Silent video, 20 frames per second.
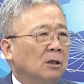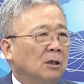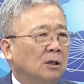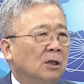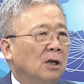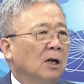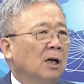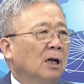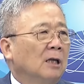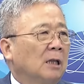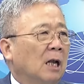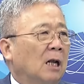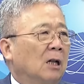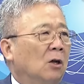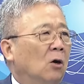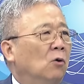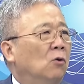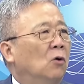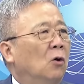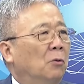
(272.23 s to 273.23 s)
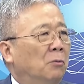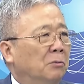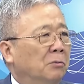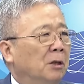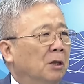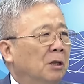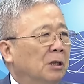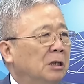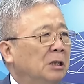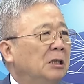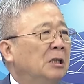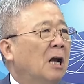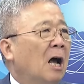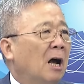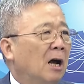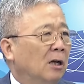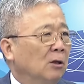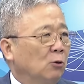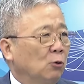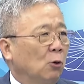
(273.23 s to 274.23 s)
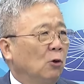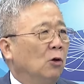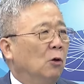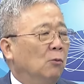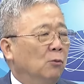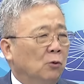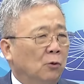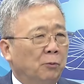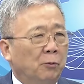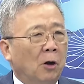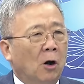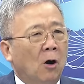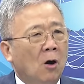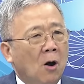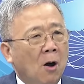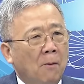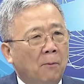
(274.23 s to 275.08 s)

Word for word: 直接可以打到我们的西海岸所有目标，